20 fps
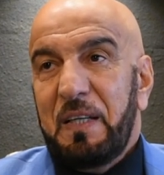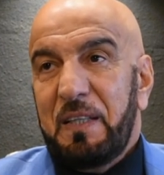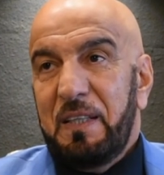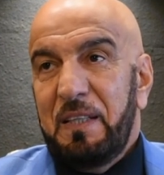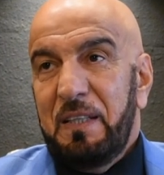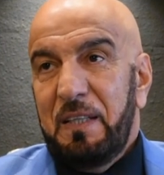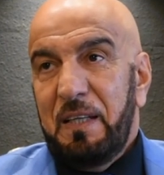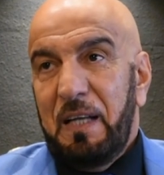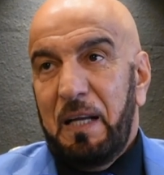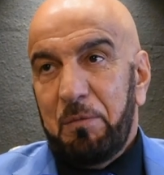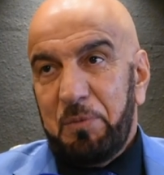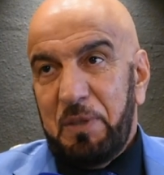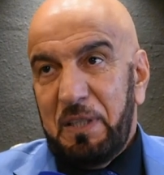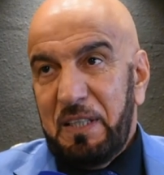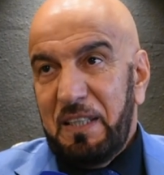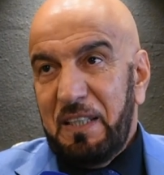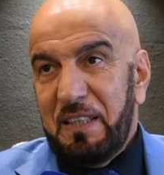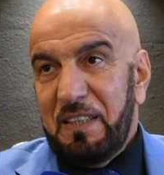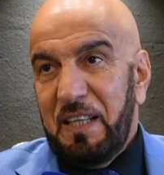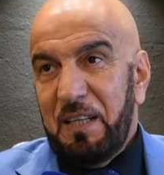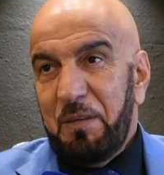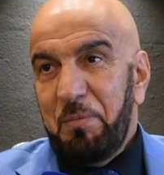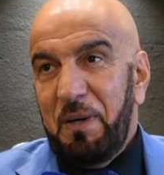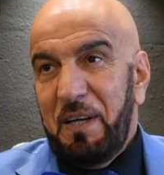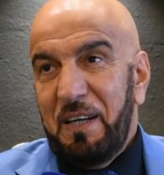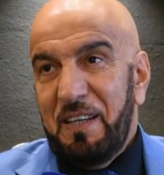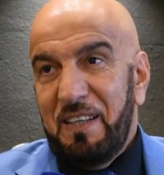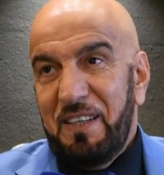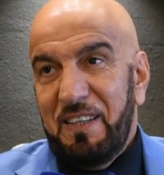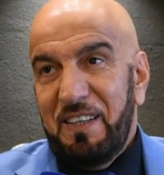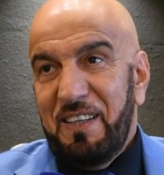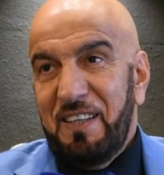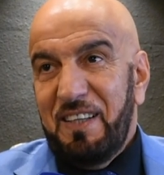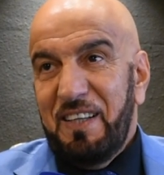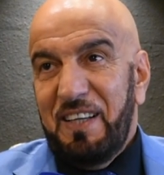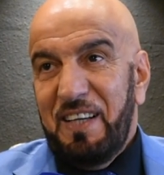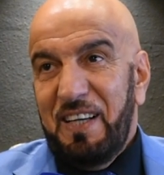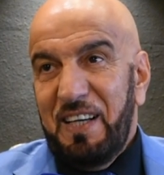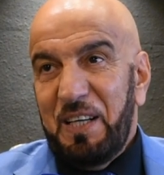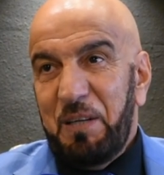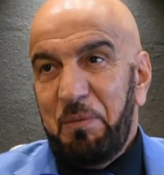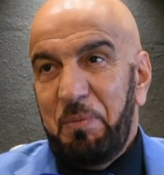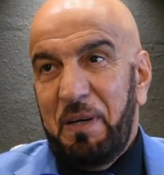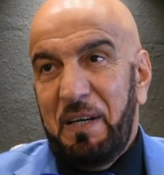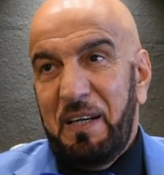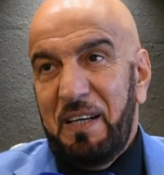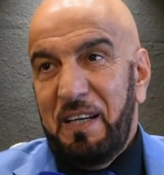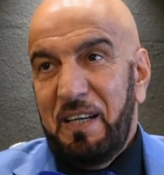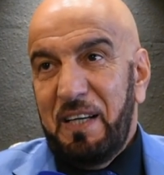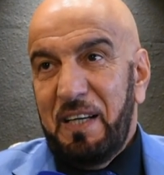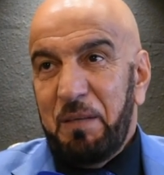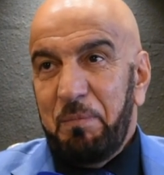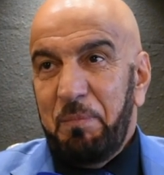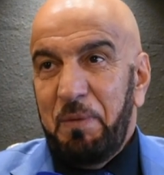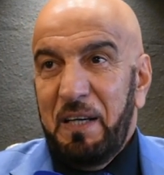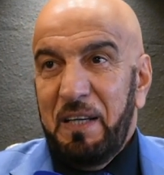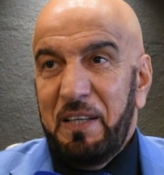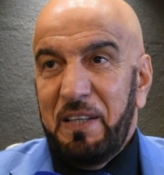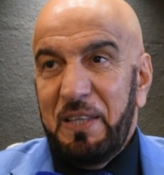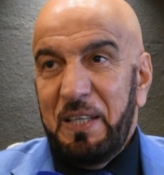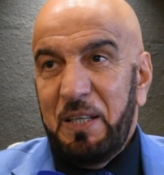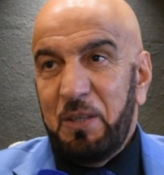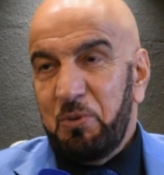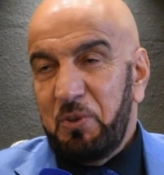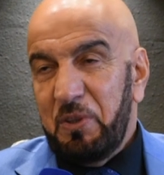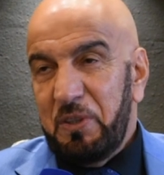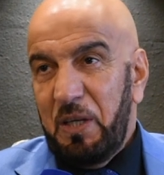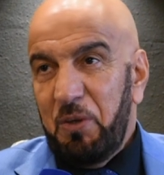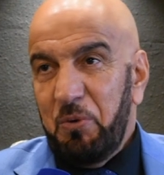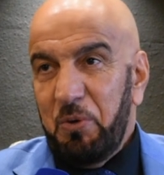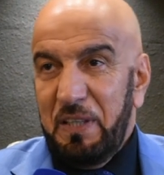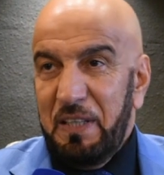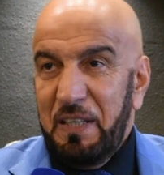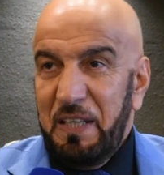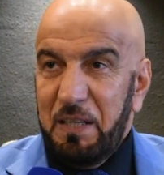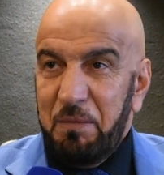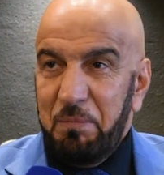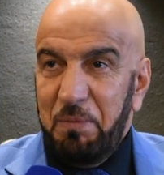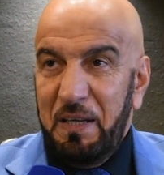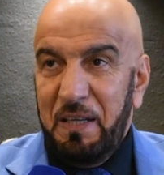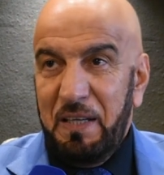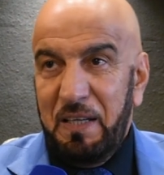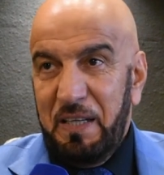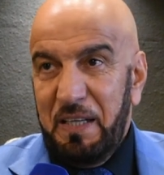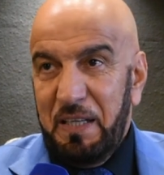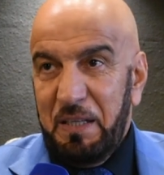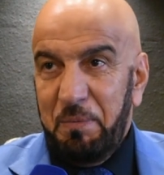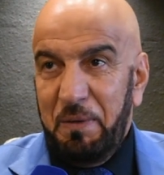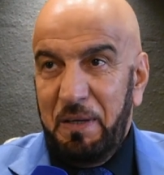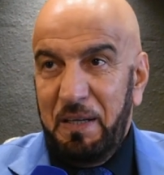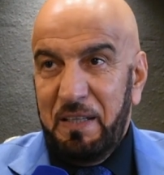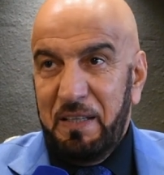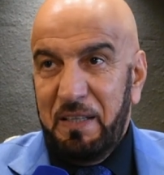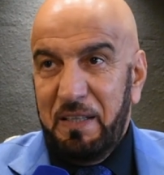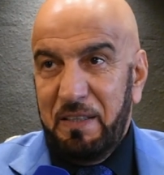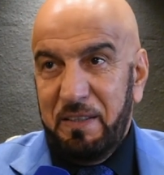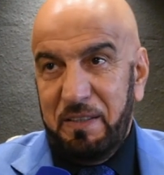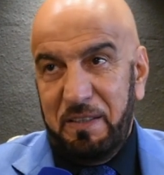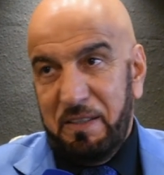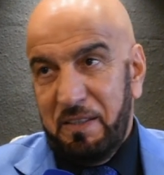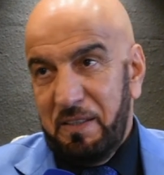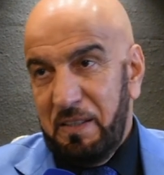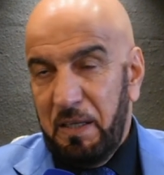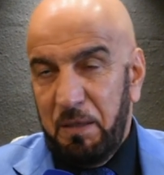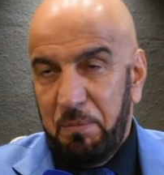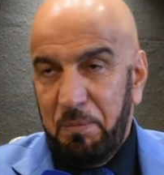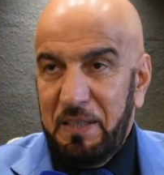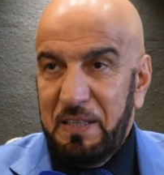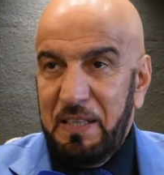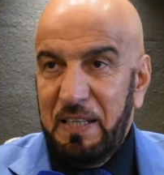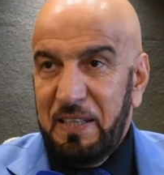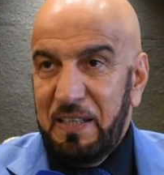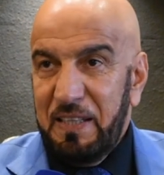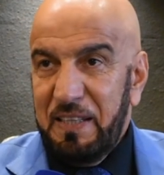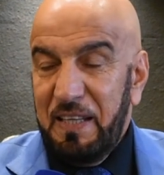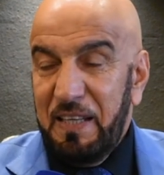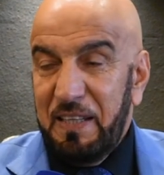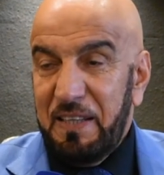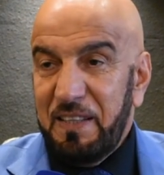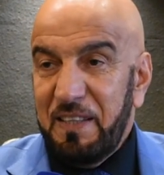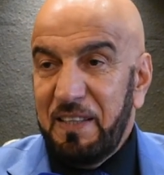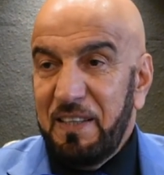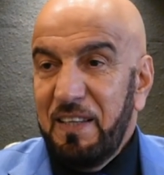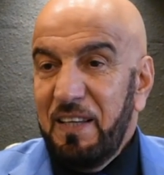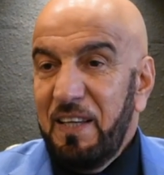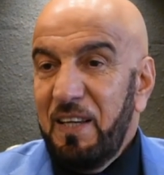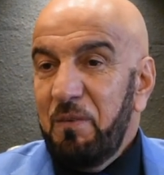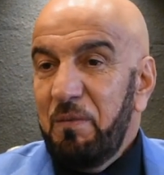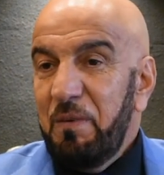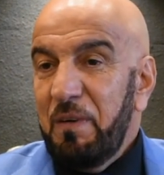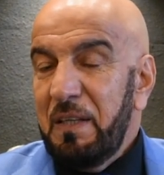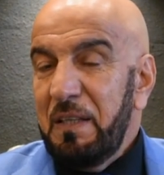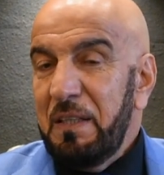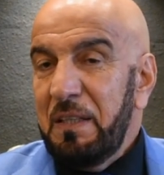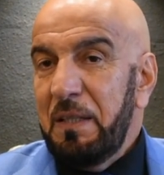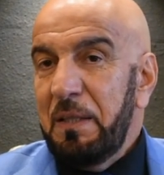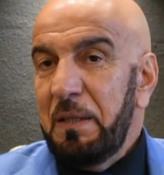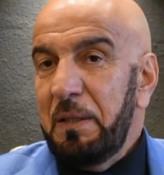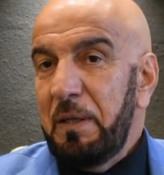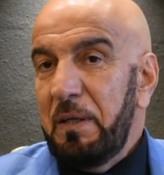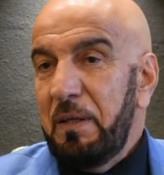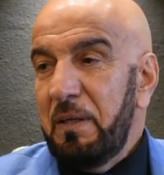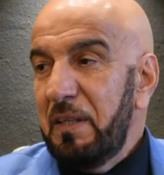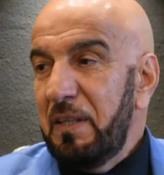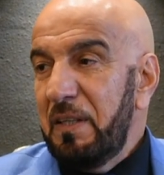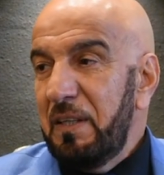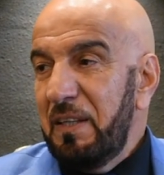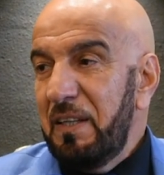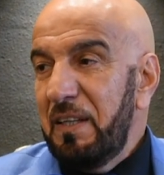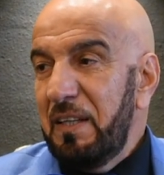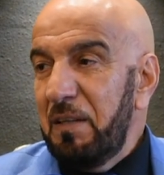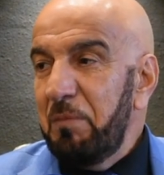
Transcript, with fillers: كنا نلعب طريقه أربعة أربعة أربعة اثنين تتحول إلى أربعة أربعة أربعة ثلاثة ثلاثة فكنا من خلال المباراة